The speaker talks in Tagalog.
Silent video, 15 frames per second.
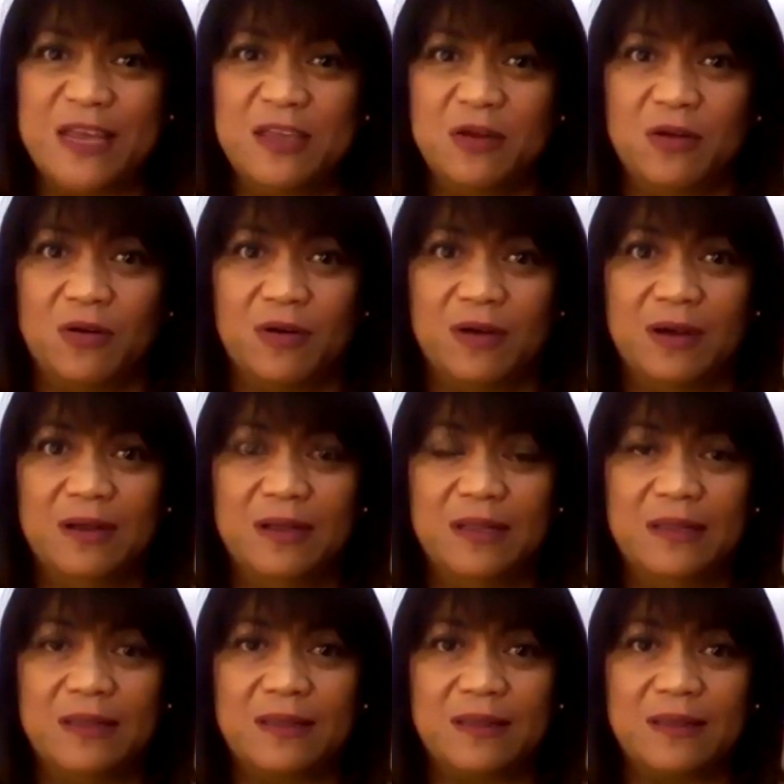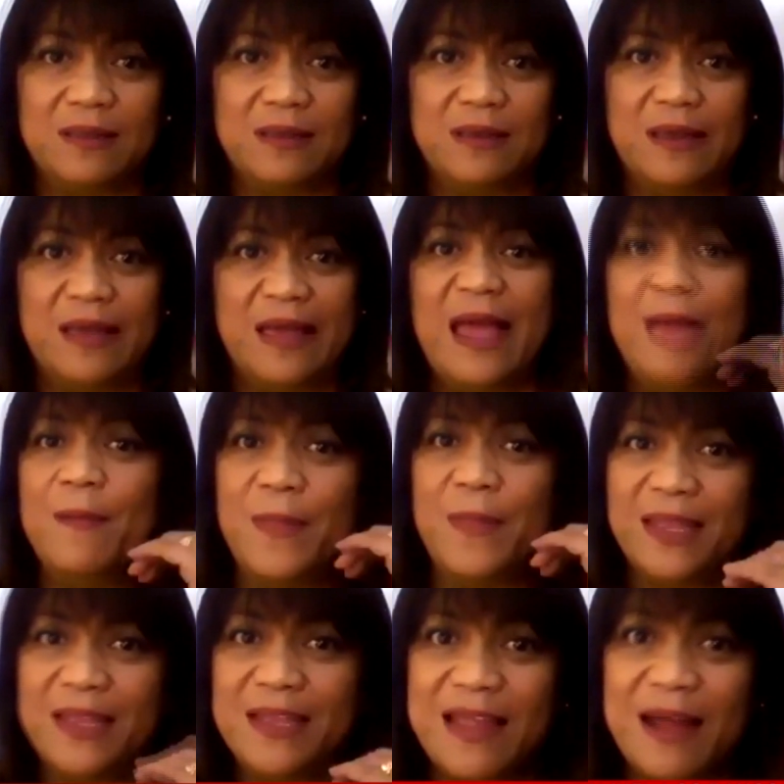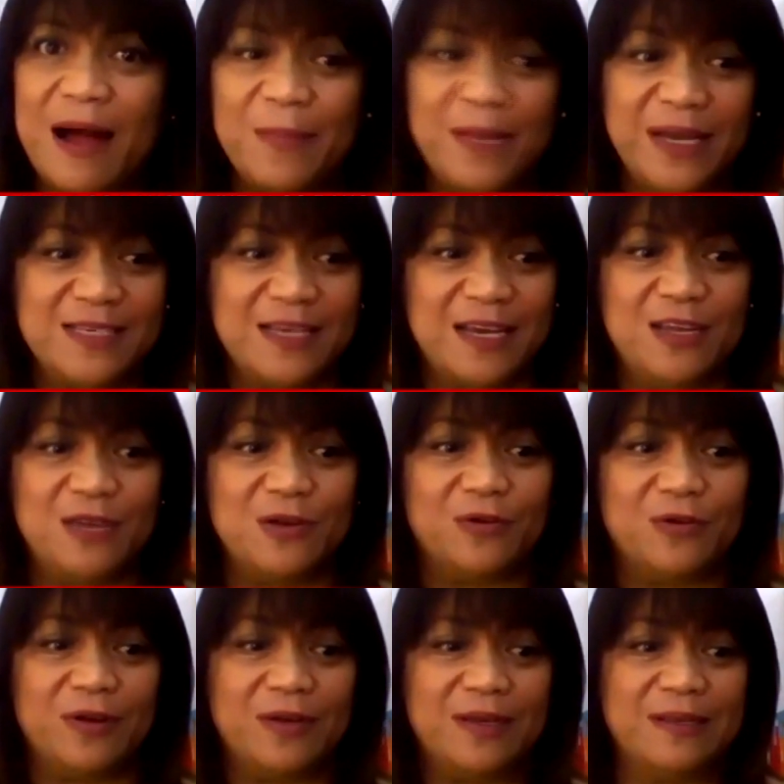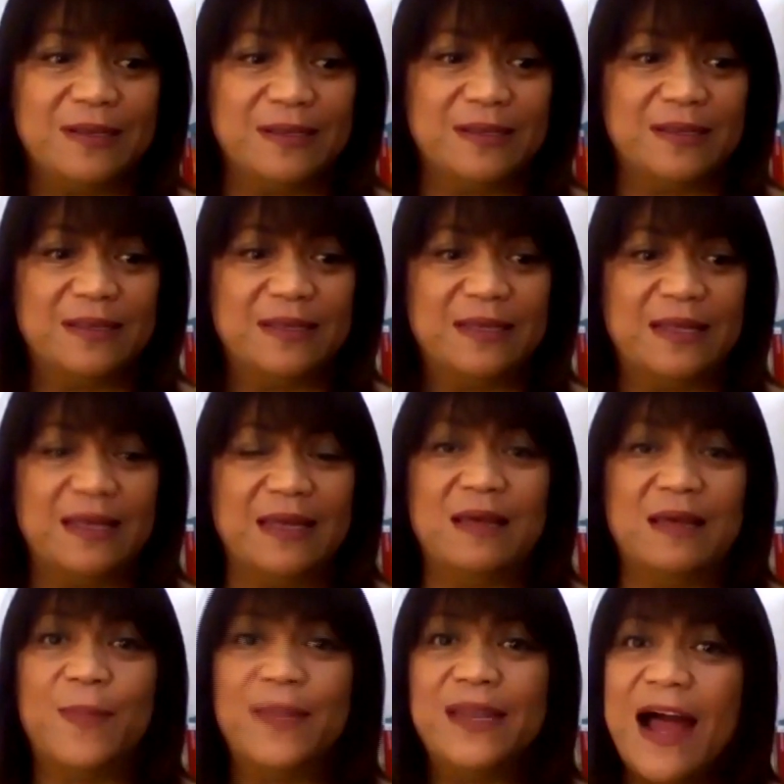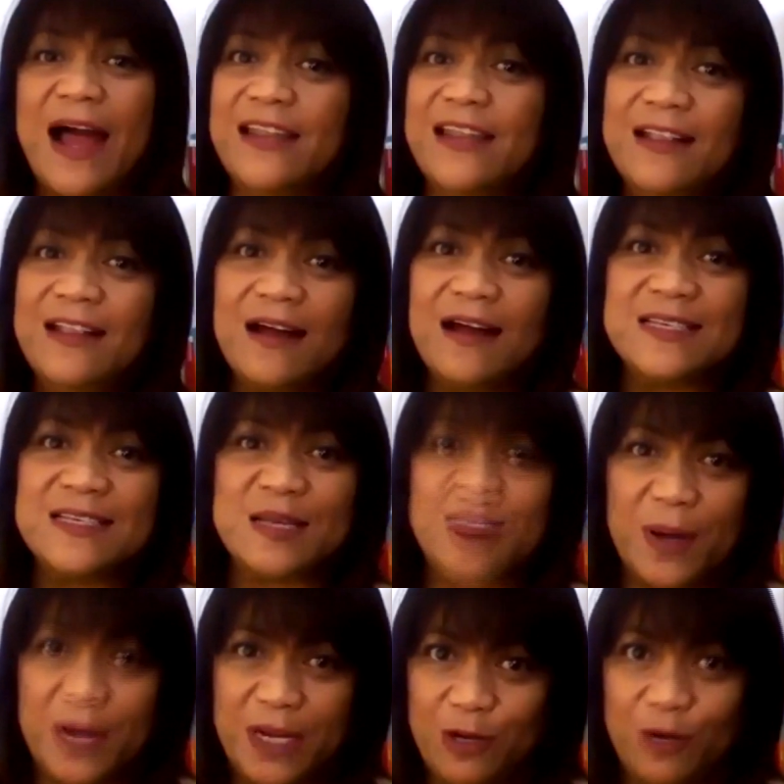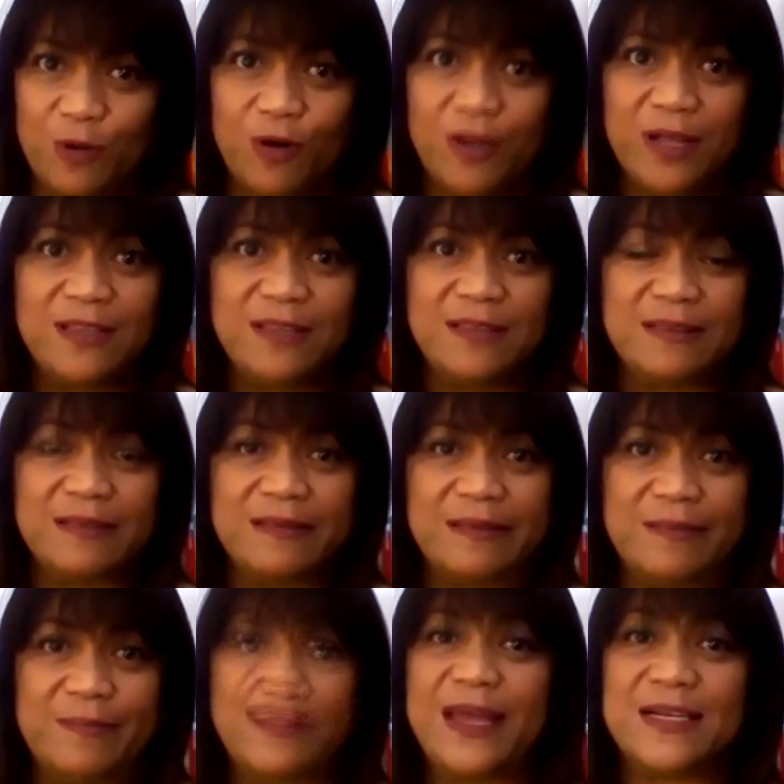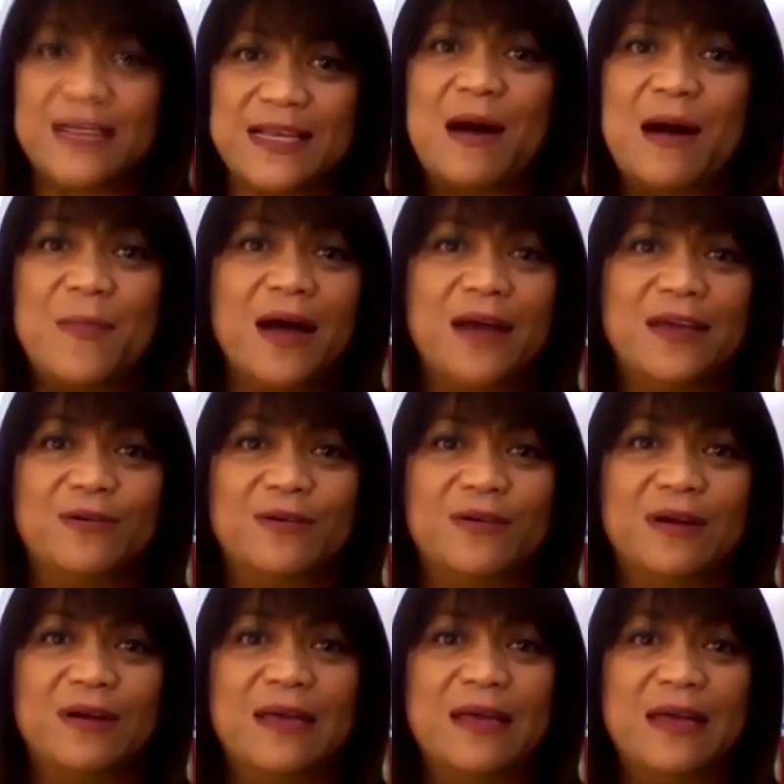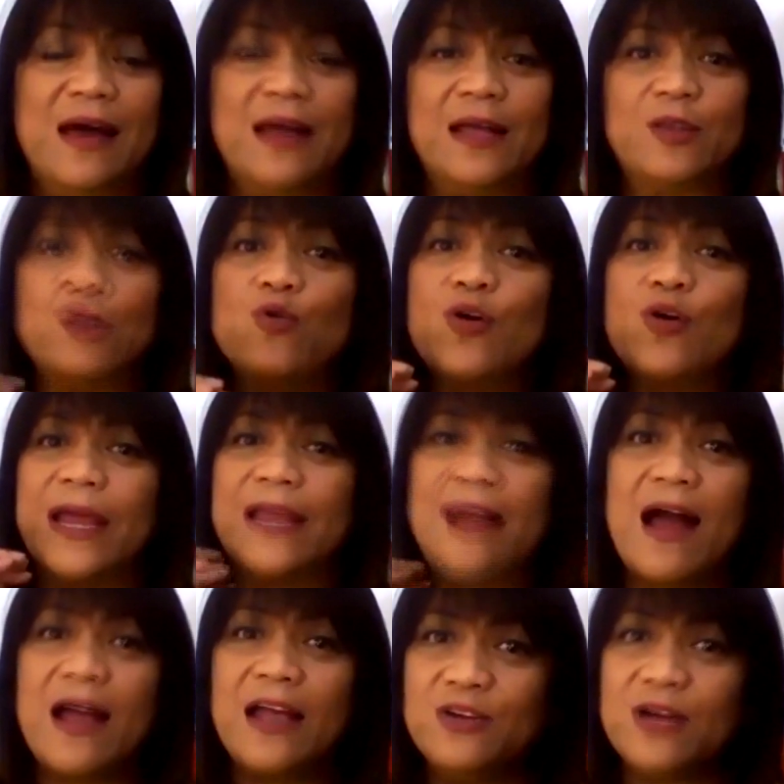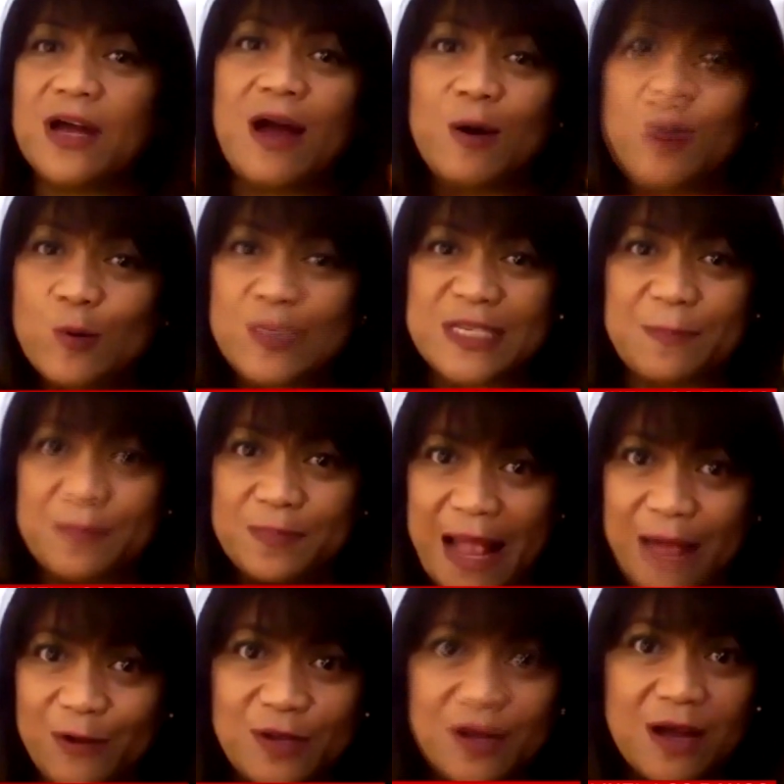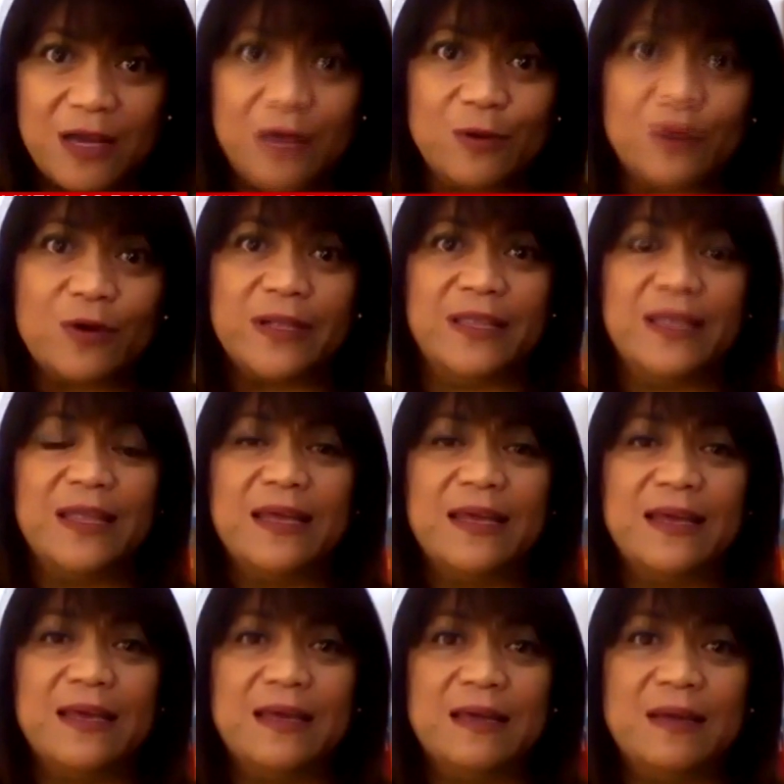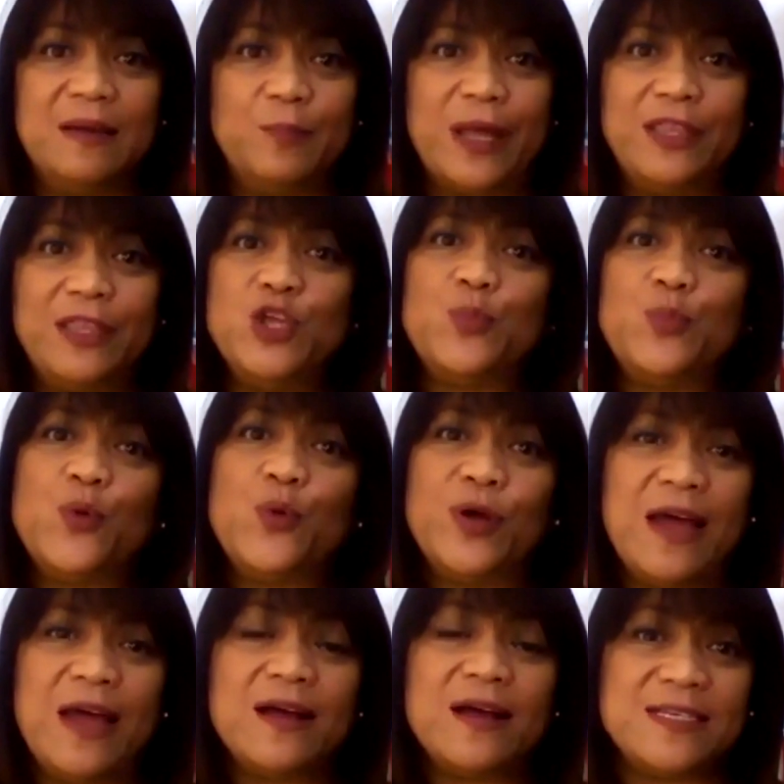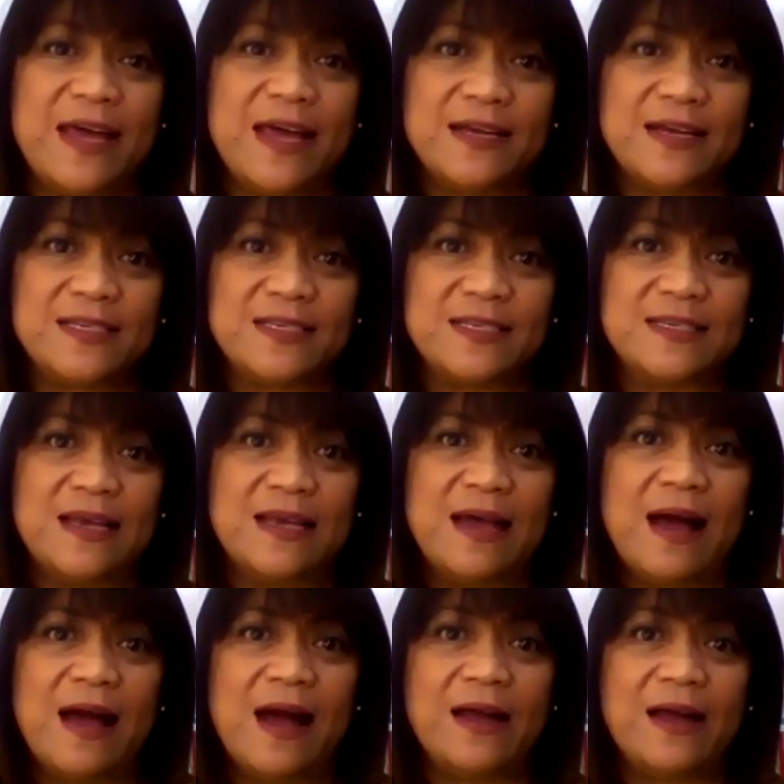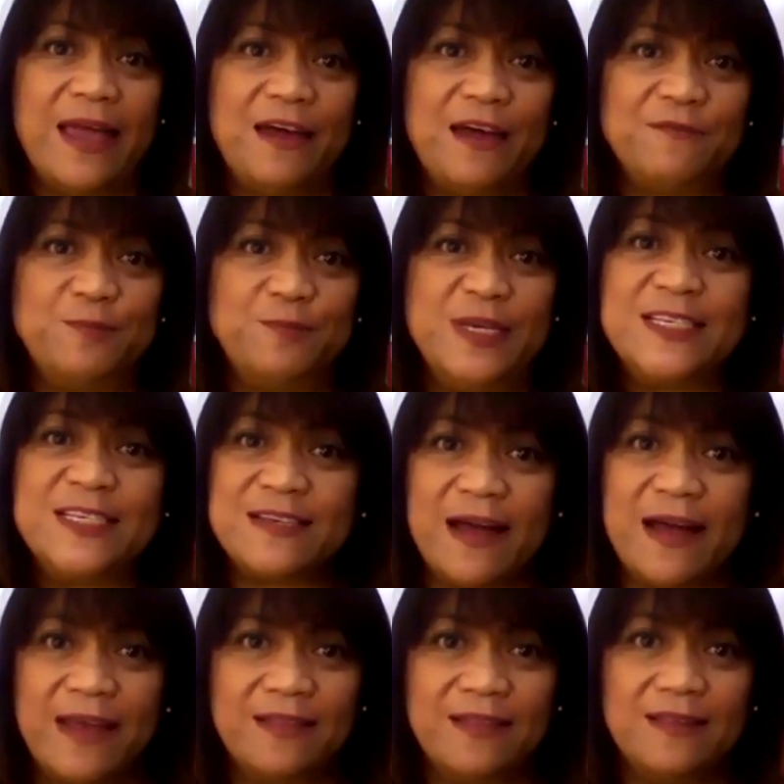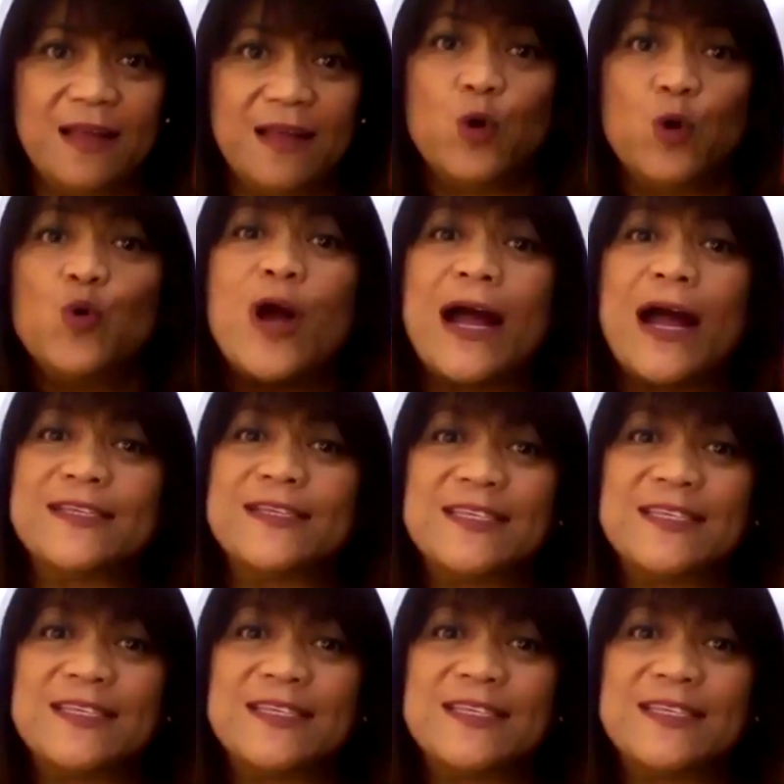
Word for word: inyo. May dadamay sa inyo. Manalig lang sa Panginoon, may kasama kayo. At kung kailangan nyo ng kausap, lalo na ngayon, pwede nyo pong i-access ang FB site ng Ugat